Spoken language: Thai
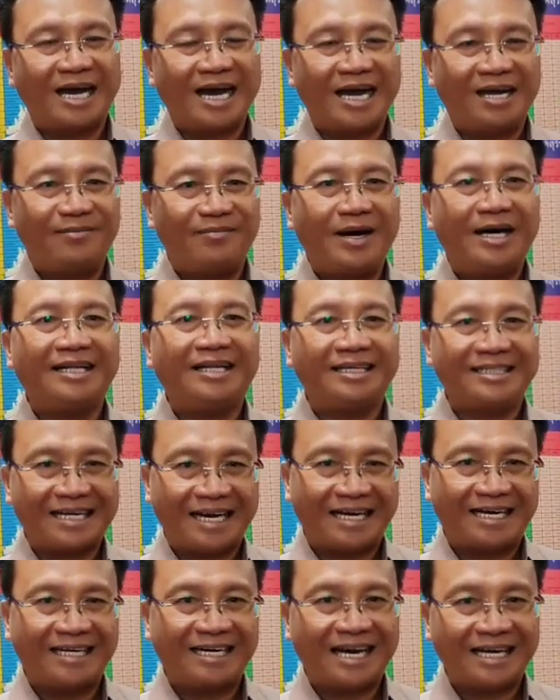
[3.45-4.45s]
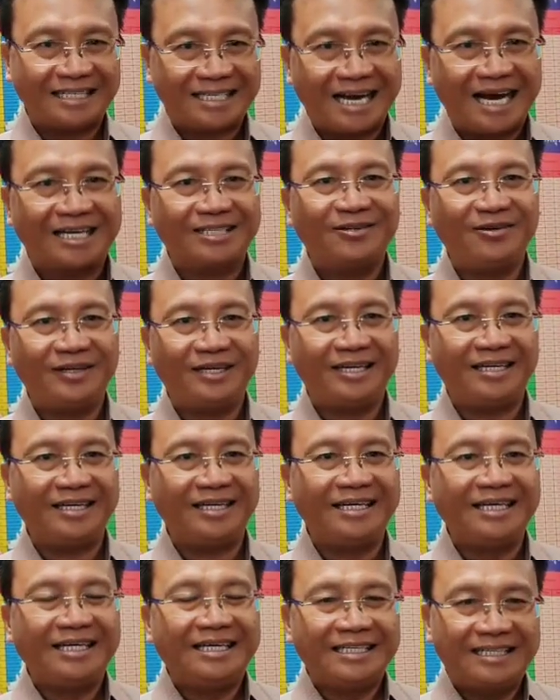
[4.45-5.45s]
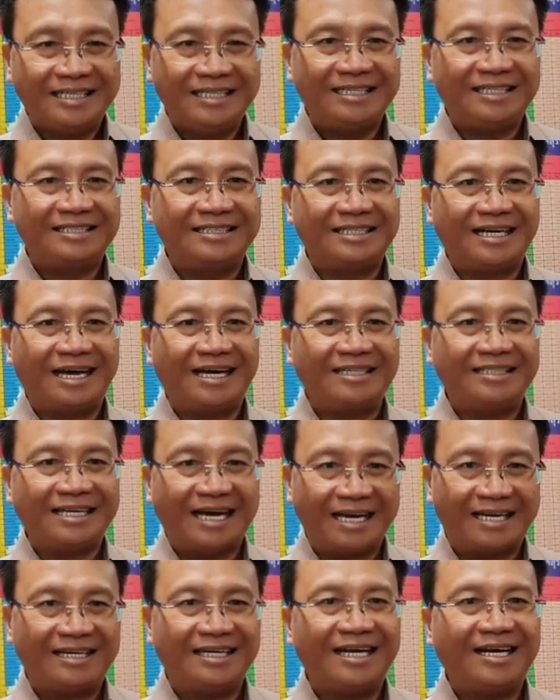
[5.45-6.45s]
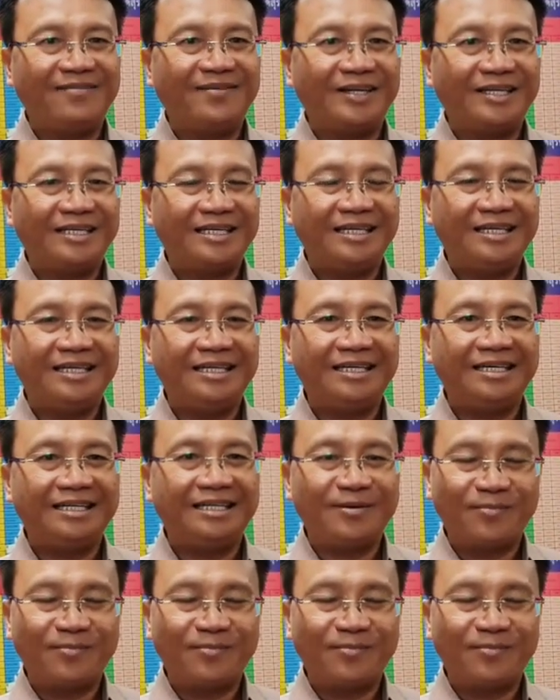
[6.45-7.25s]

งานมาตรจันงานช้างสุรินทร์ซึ่งจะจัดในวันที่